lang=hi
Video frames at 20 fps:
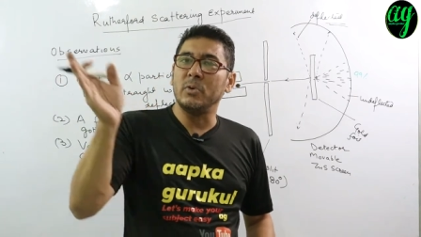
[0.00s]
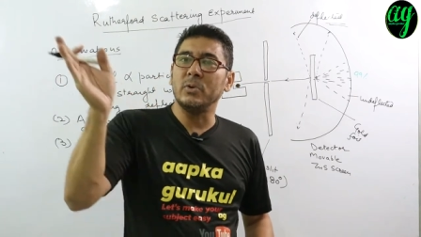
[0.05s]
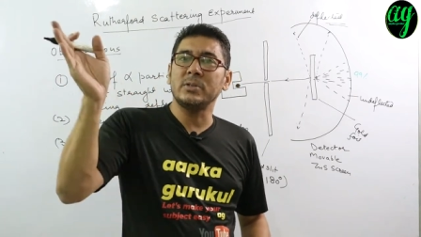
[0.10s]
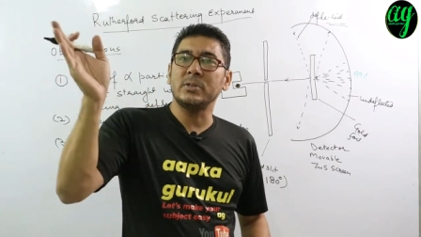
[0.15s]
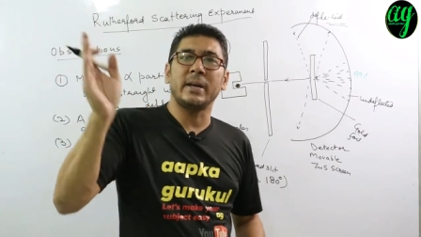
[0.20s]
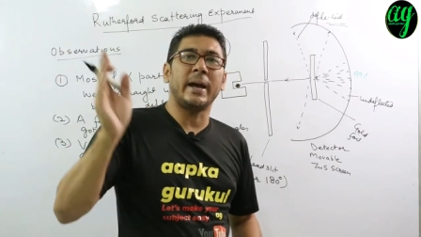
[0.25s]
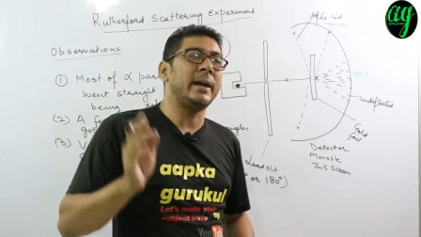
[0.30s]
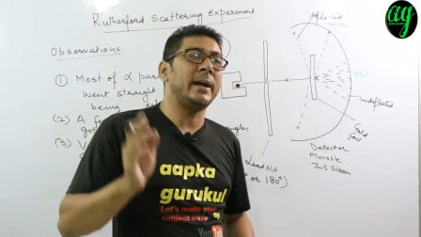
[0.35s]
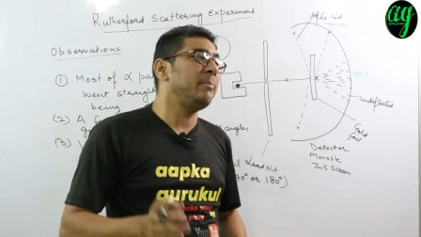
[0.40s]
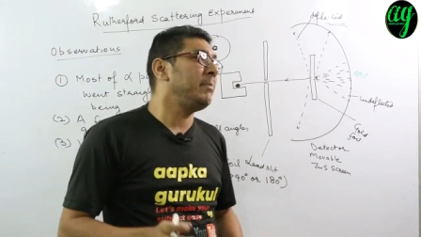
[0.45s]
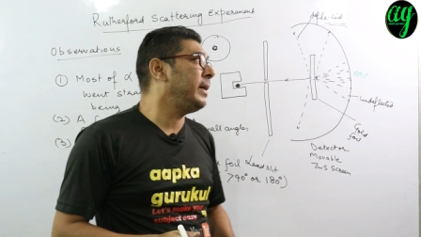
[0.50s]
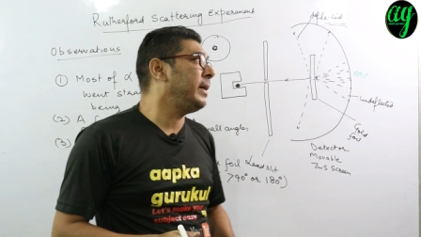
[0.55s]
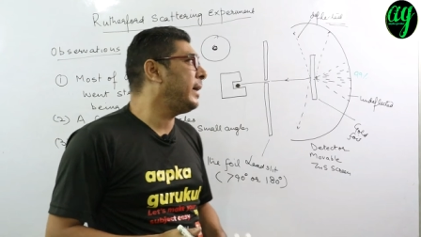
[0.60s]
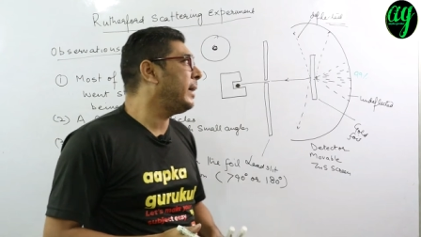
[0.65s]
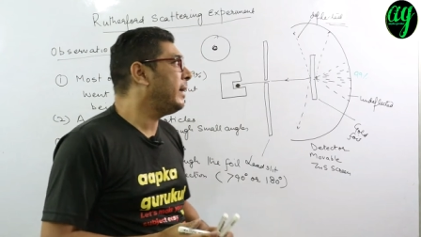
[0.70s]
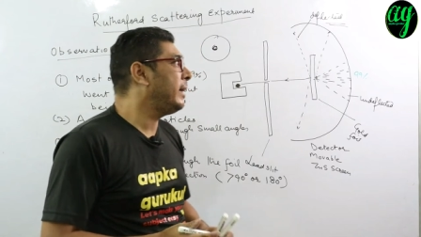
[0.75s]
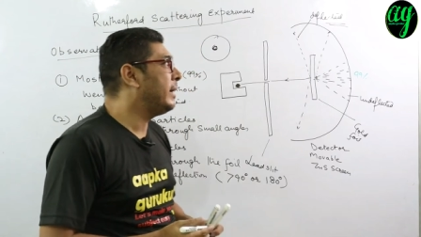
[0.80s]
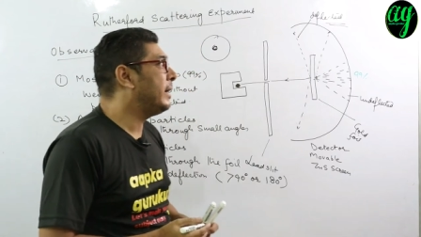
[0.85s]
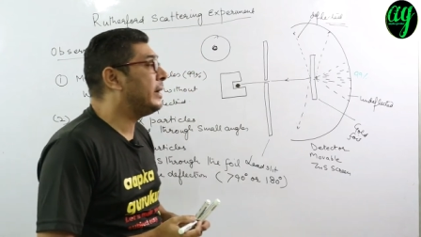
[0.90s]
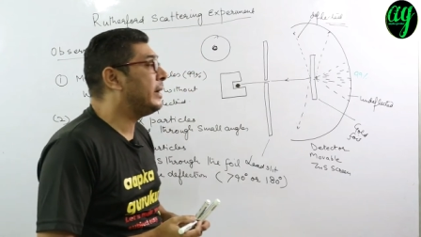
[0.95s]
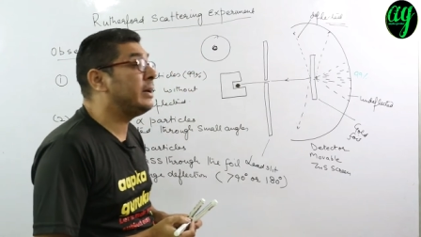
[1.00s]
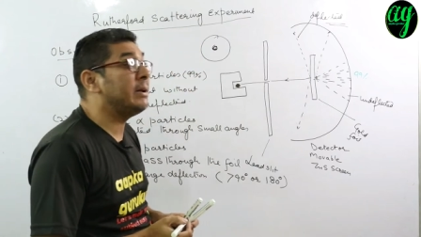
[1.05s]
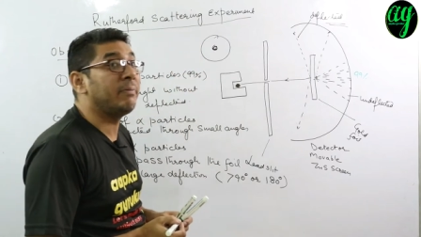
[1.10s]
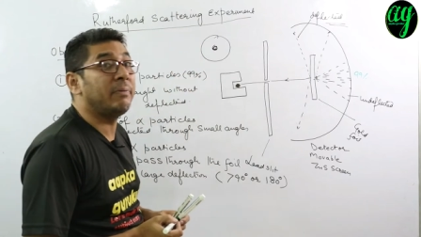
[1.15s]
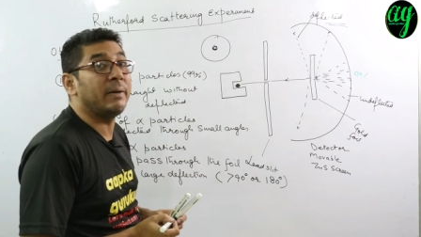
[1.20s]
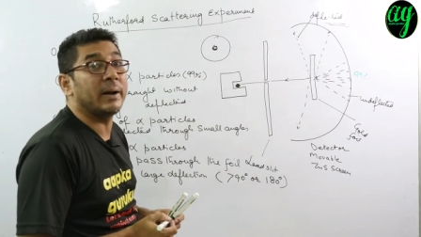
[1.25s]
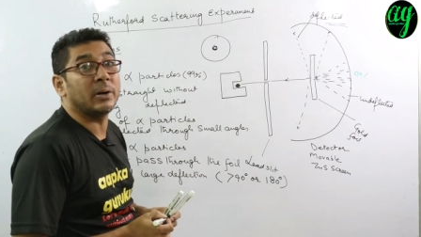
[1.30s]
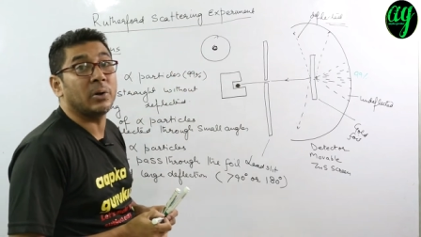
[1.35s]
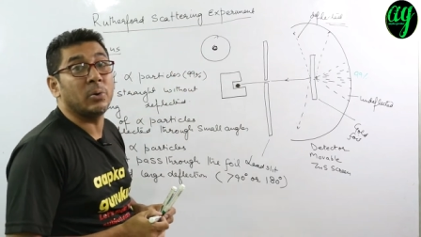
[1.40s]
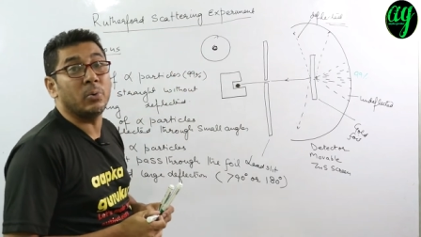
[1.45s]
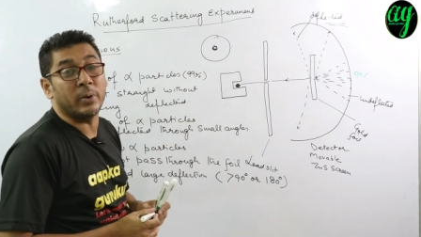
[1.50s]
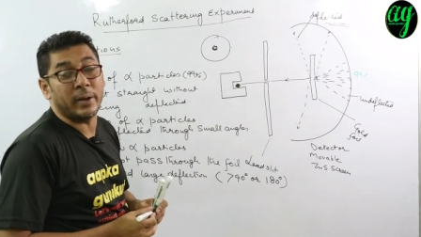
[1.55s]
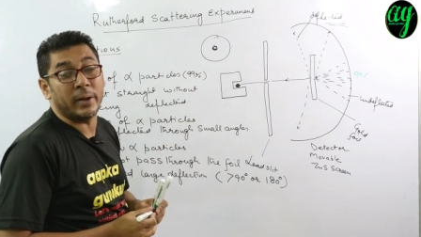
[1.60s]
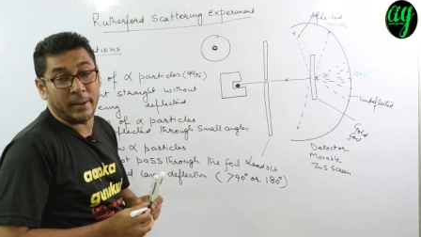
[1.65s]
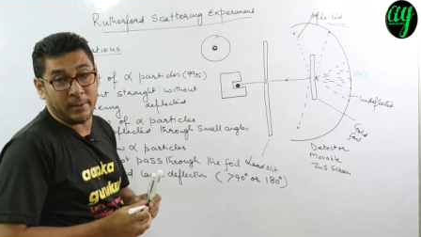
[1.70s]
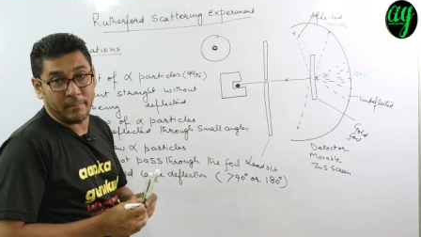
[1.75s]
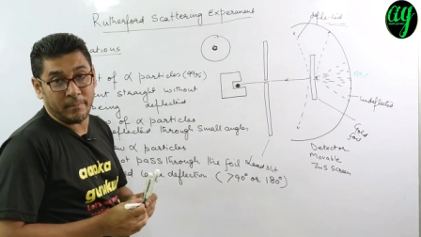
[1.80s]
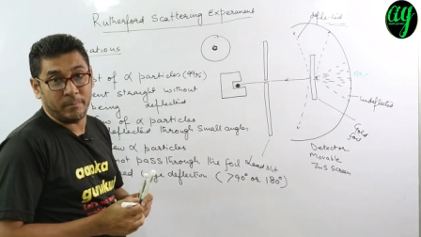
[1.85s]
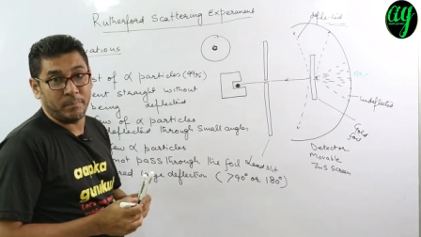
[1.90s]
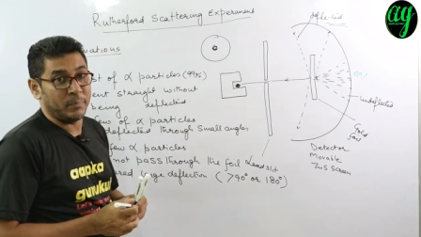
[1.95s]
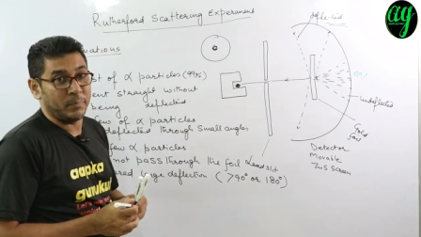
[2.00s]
वो साइड में डिफ्लेक्ट होगी